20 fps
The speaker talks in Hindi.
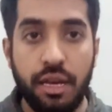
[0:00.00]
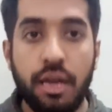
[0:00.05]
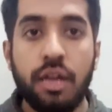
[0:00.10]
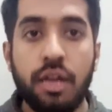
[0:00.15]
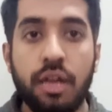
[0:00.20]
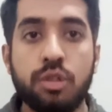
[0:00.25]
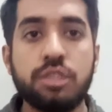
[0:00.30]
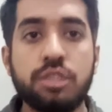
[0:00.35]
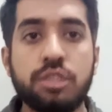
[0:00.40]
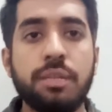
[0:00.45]

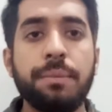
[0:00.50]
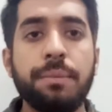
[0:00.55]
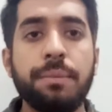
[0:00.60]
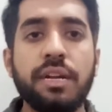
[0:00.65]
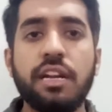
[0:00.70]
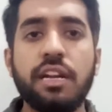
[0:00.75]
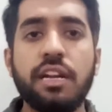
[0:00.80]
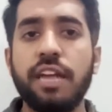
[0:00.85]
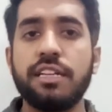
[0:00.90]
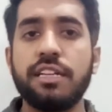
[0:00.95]
तो सिंपल
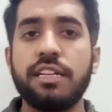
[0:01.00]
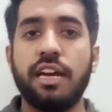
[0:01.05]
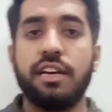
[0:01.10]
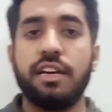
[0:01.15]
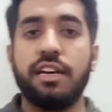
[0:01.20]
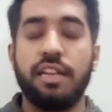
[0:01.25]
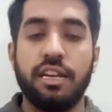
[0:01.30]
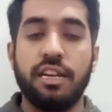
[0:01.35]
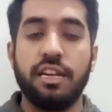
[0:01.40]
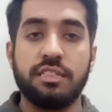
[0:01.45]
क्लाइंट क्या
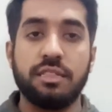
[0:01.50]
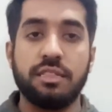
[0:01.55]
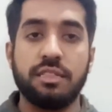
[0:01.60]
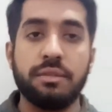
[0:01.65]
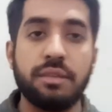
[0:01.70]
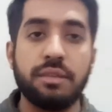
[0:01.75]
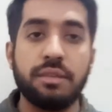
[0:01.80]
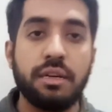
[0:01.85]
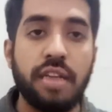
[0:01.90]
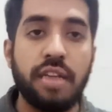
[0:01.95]

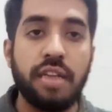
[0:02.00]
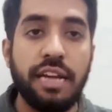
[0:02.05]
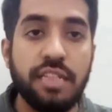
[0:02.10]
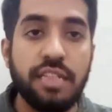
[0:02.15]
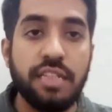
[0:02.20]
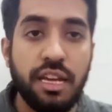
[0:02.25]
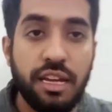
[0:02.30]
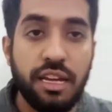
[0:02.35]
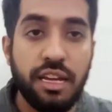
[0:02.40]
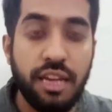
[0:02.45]
करेगा क्लाइंट ये
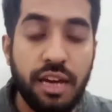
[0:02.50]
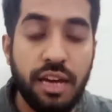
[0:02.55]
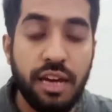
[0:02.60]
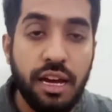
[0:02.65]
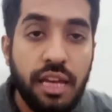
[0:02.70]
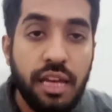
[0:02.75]
करेगा